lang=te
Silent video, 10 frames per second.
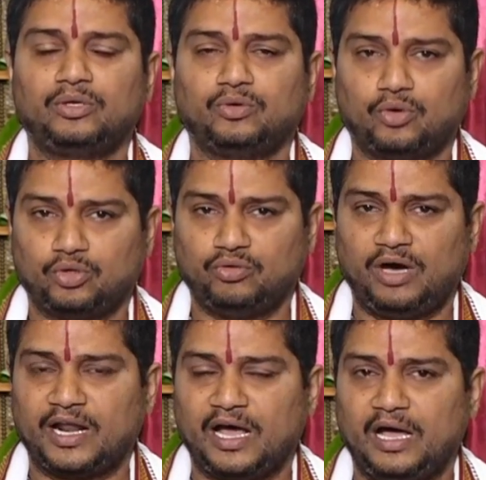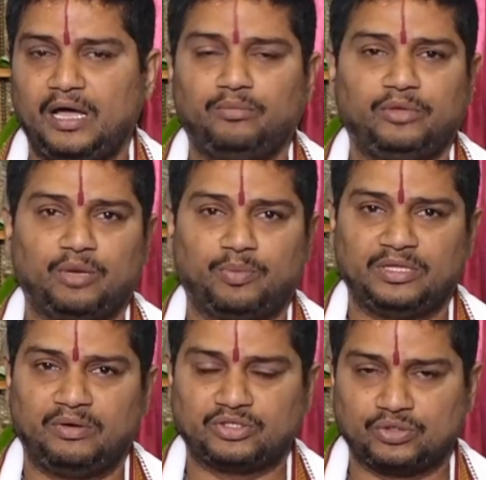గురువు ద్వారా మీరు
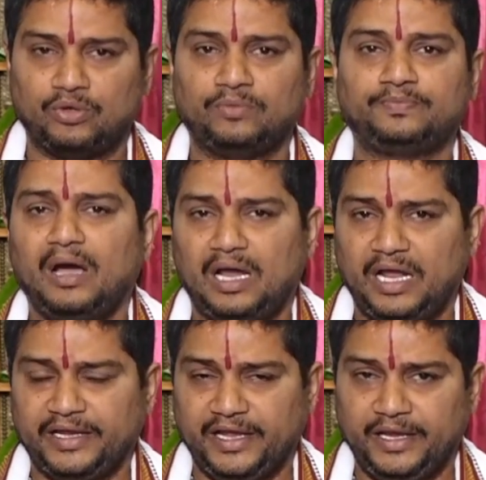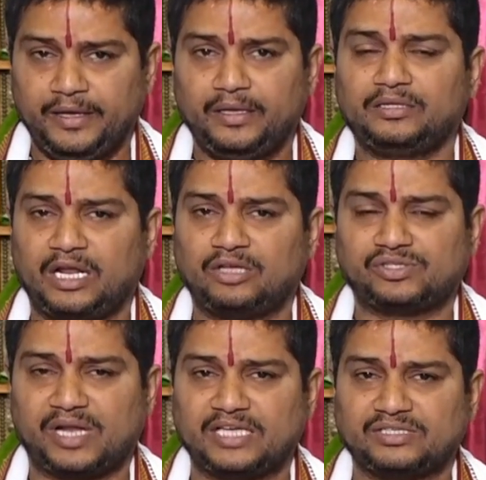పొందవచ్చును అలాగే
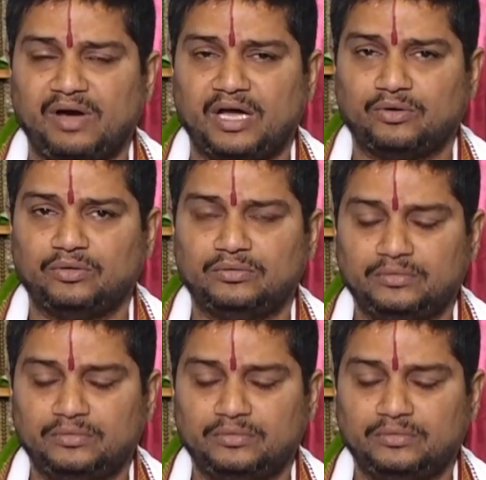ధనస్సు రాశి వారు